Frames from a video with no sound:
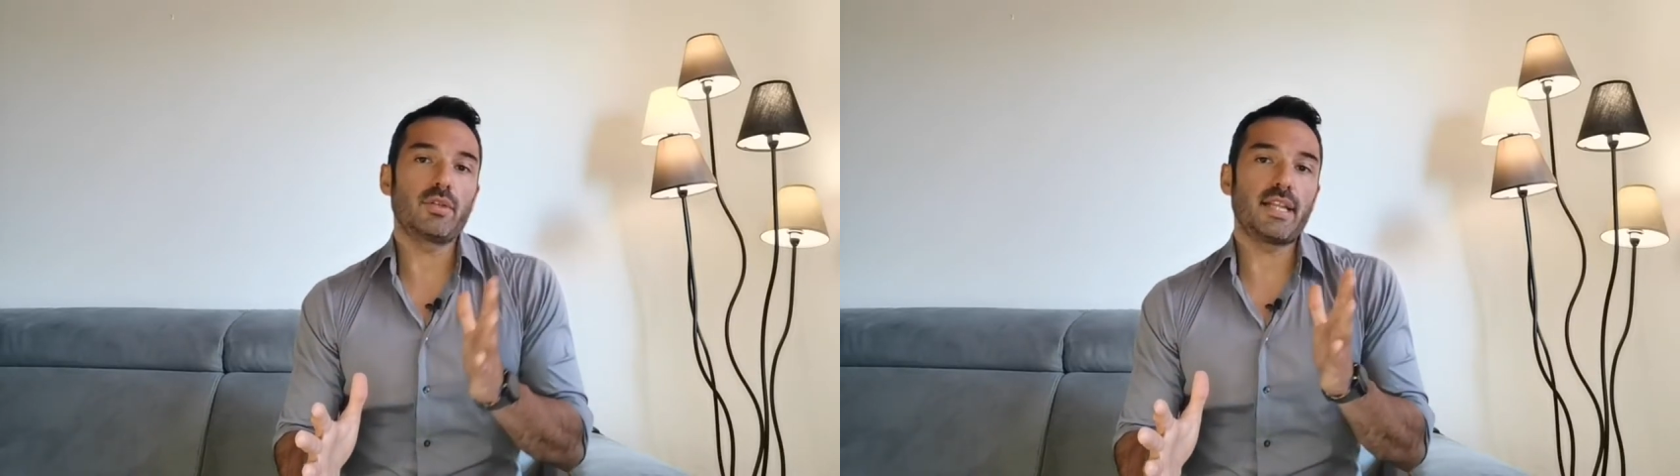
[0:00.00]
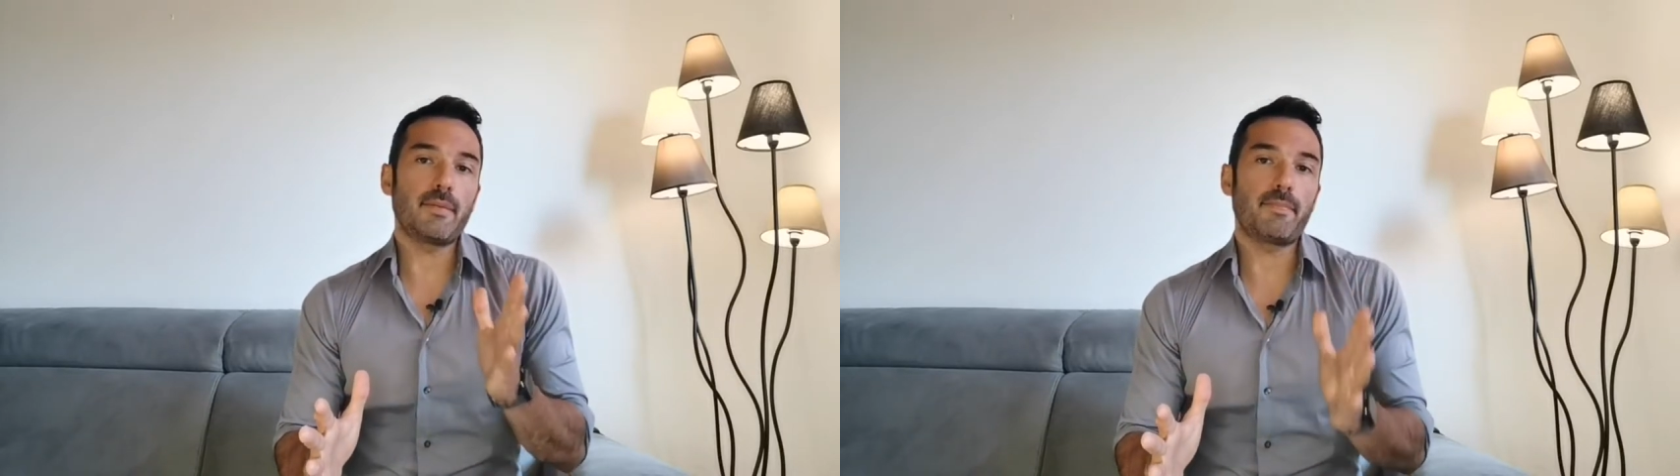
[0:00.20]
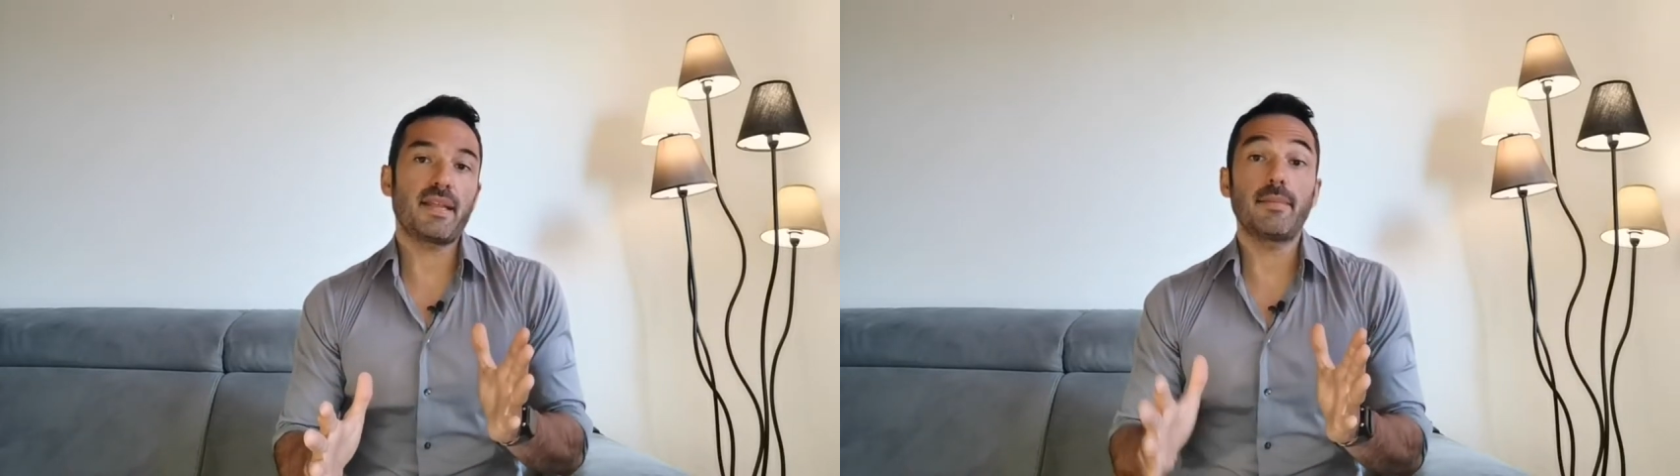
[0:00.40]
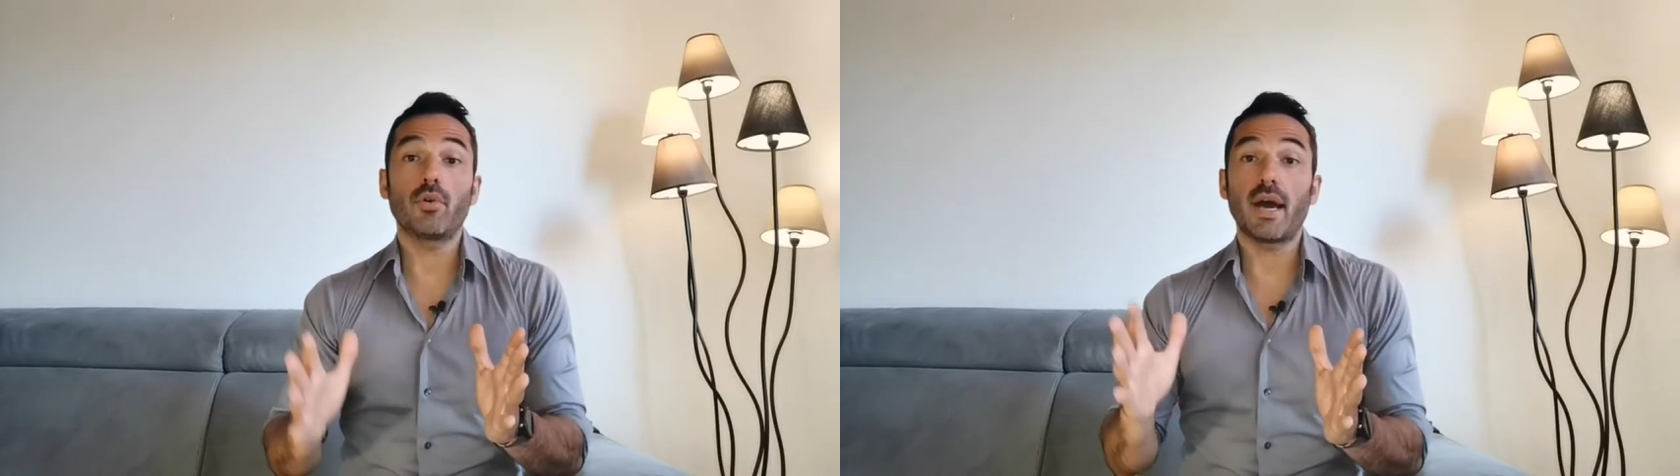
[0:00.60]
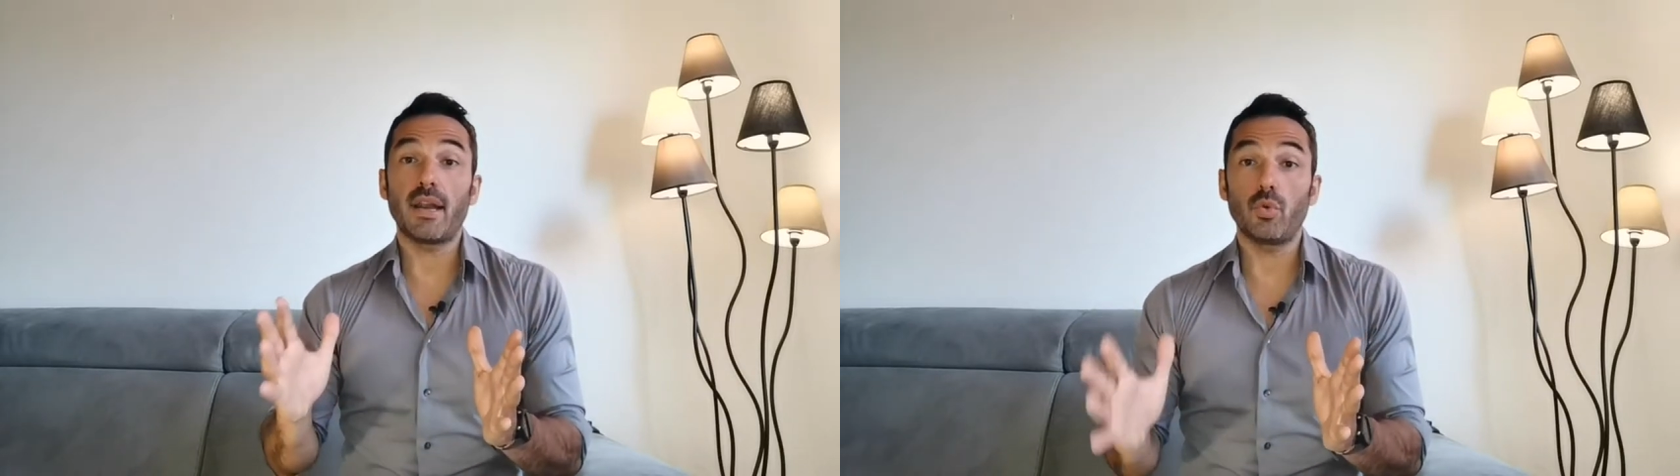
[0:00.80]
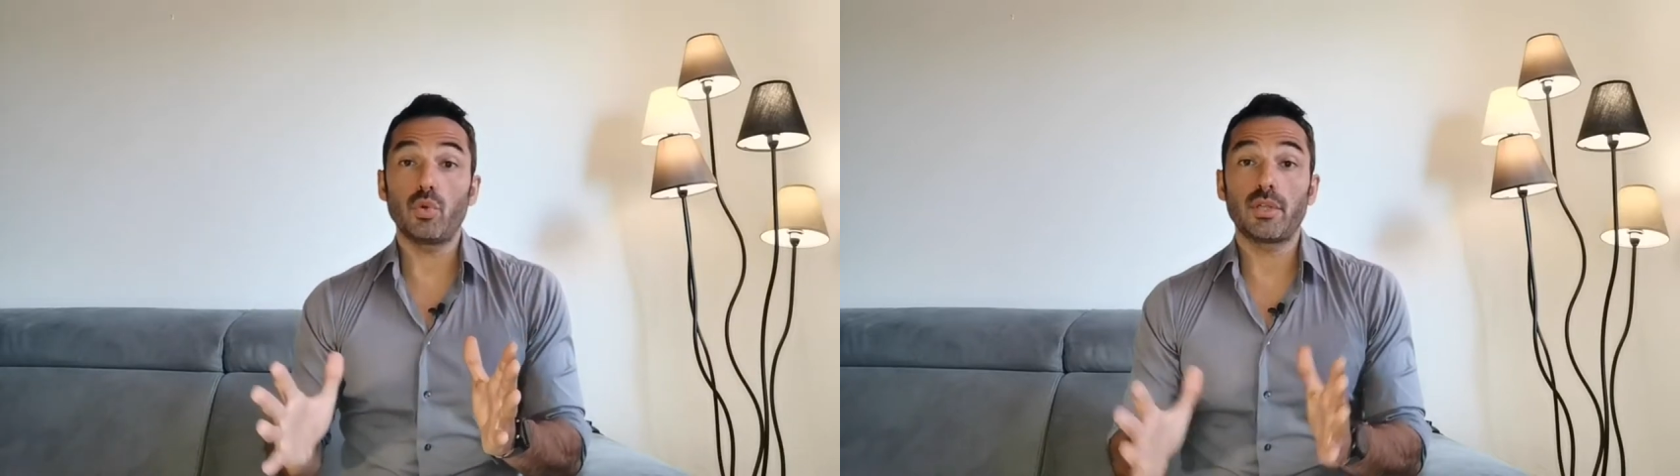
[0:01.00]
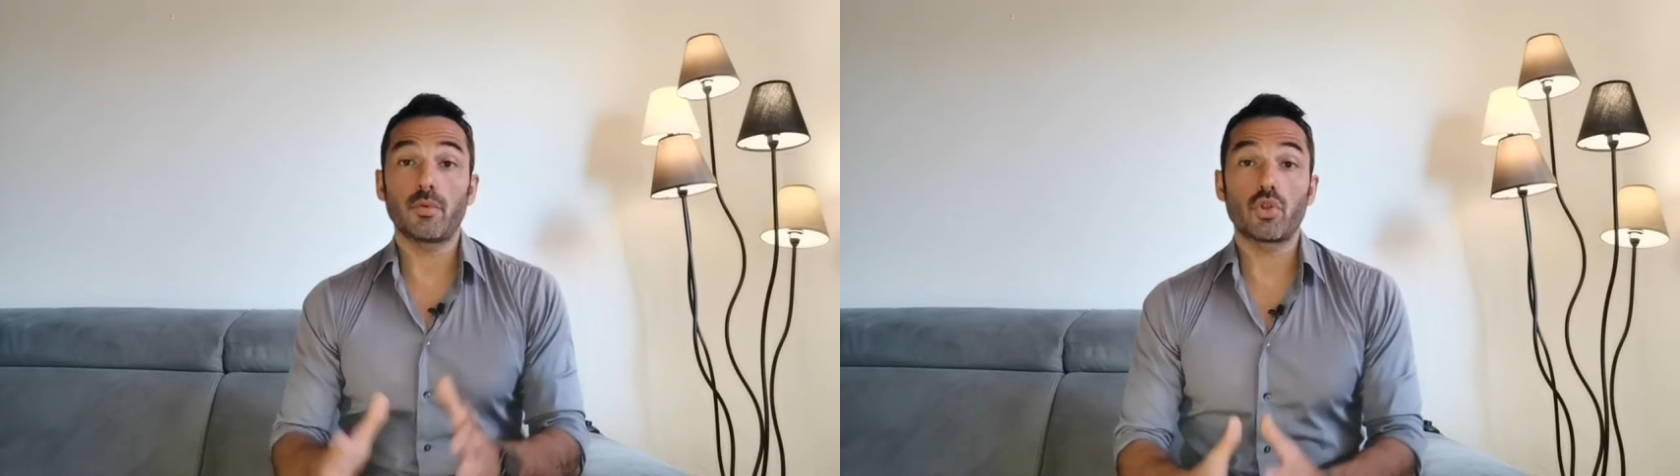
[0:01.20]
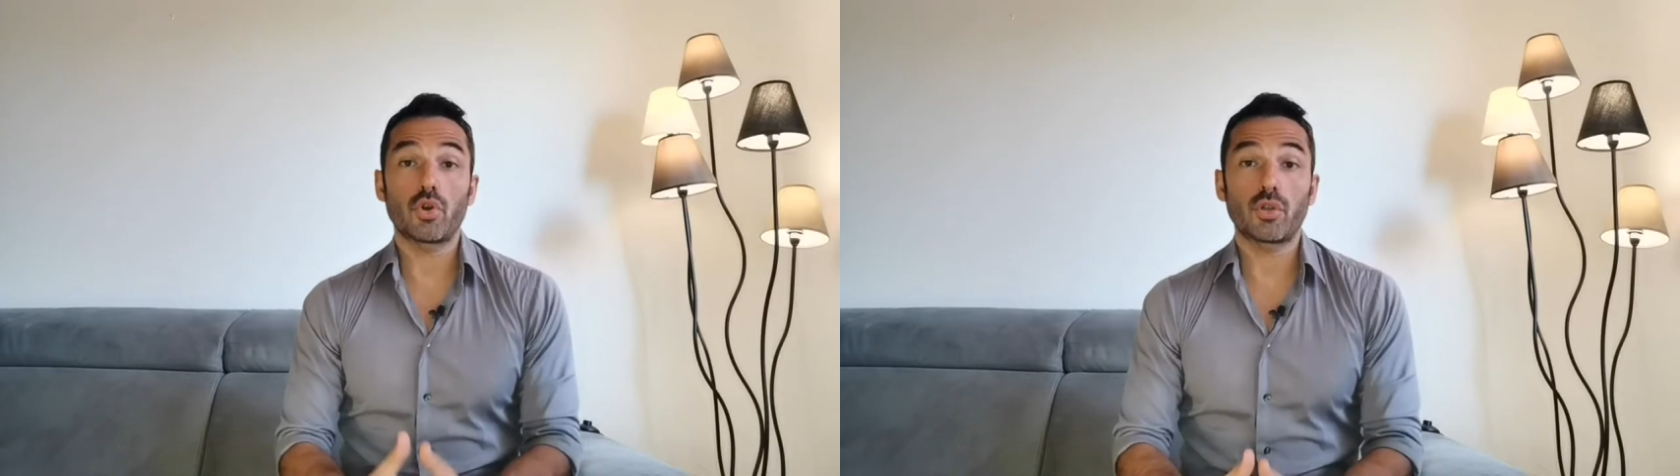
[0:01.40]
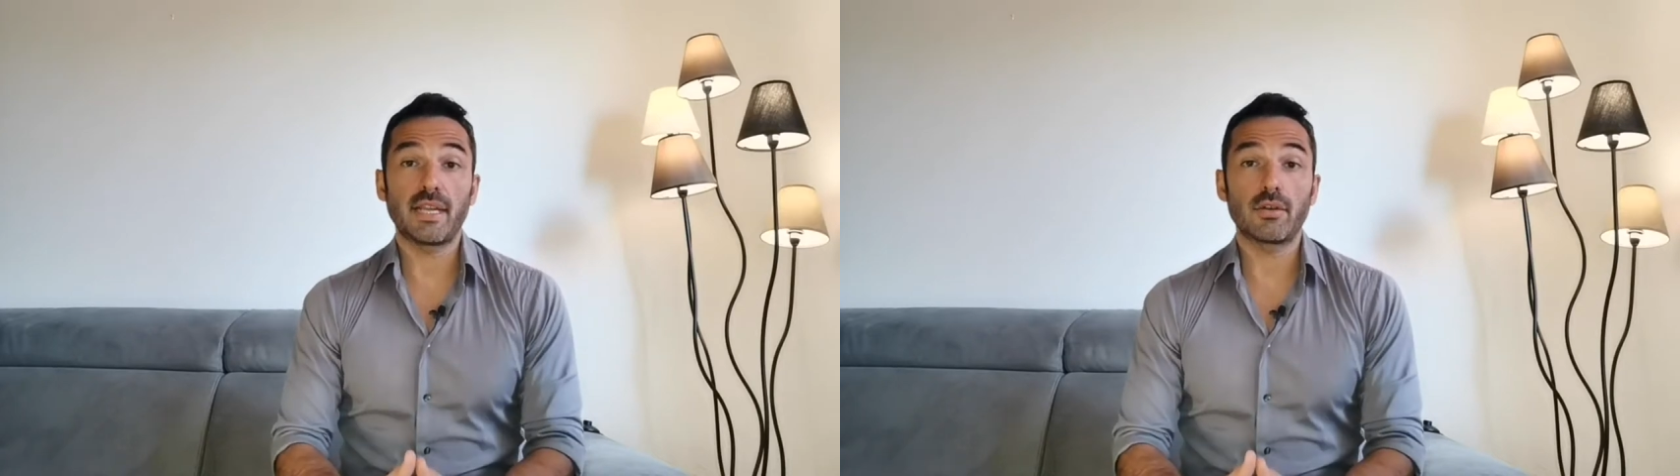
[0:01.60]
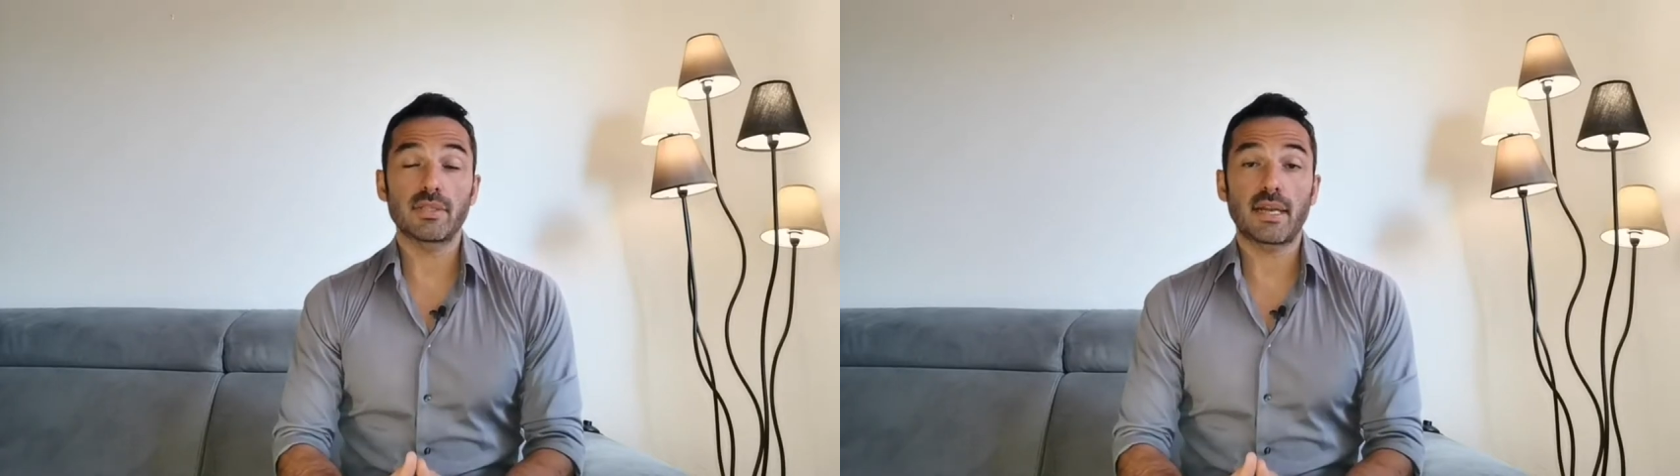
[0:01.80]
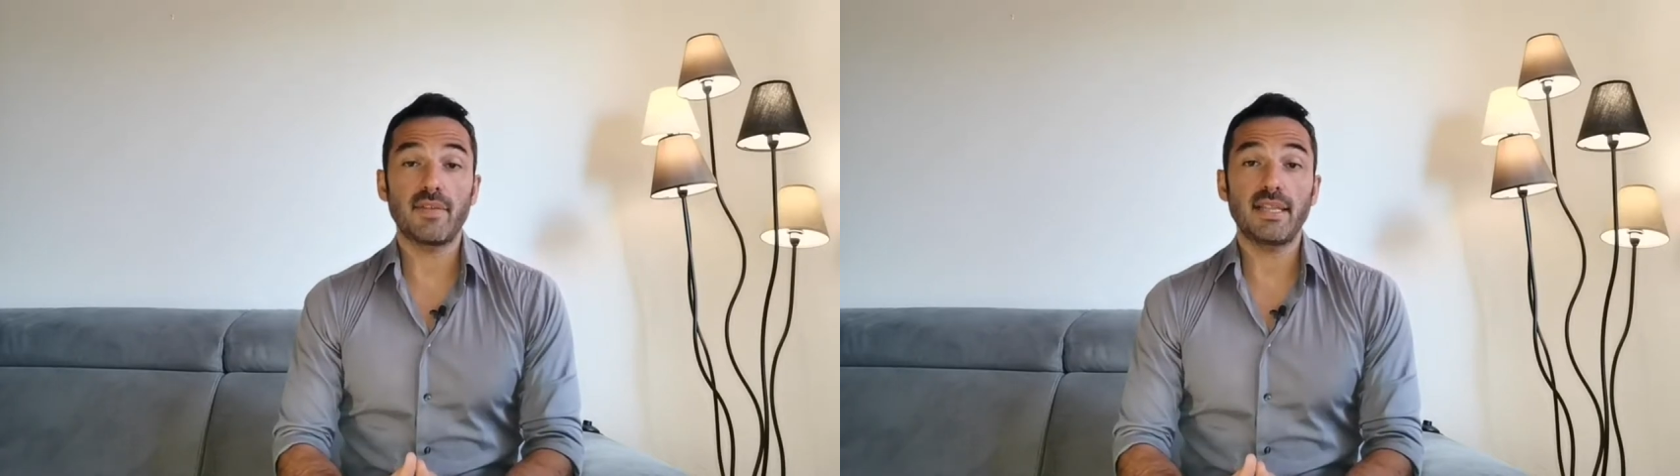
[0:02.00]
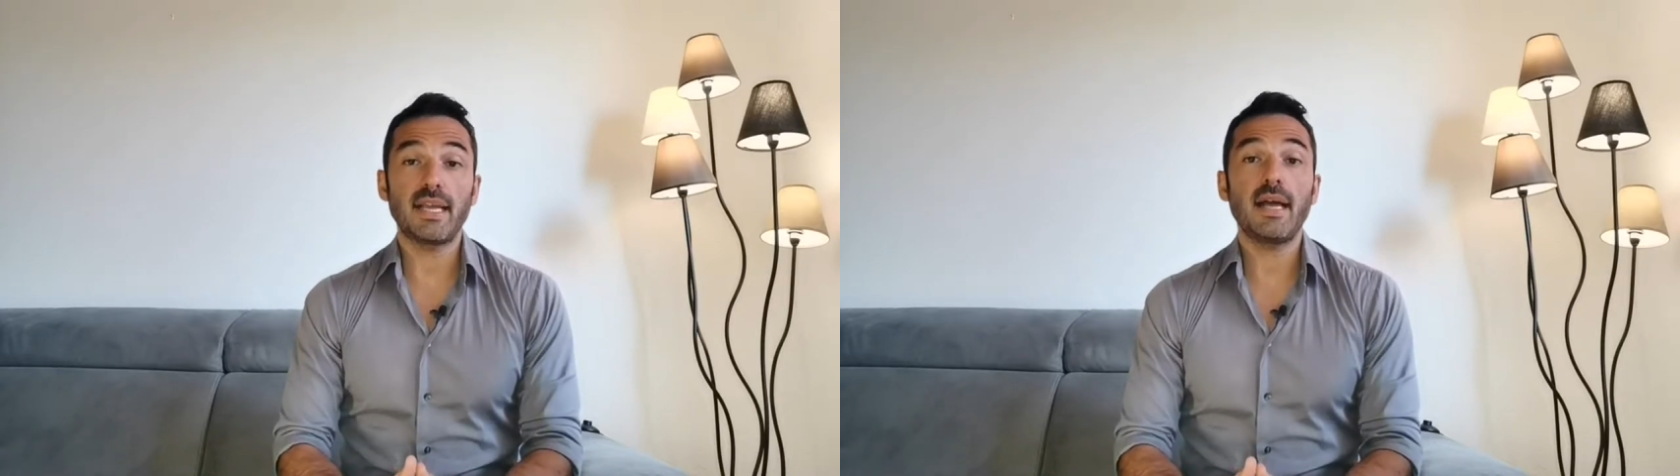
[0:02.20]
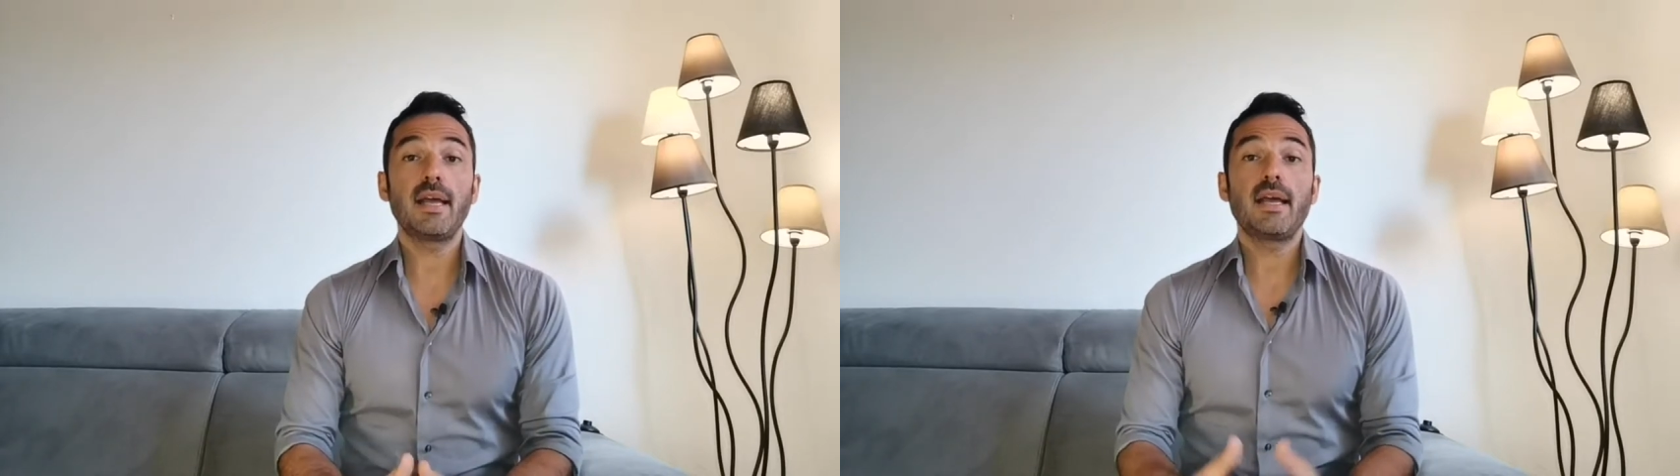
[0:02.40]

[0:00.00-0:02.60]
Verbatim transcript: dal primo all'ultimo giorno della nostra vita,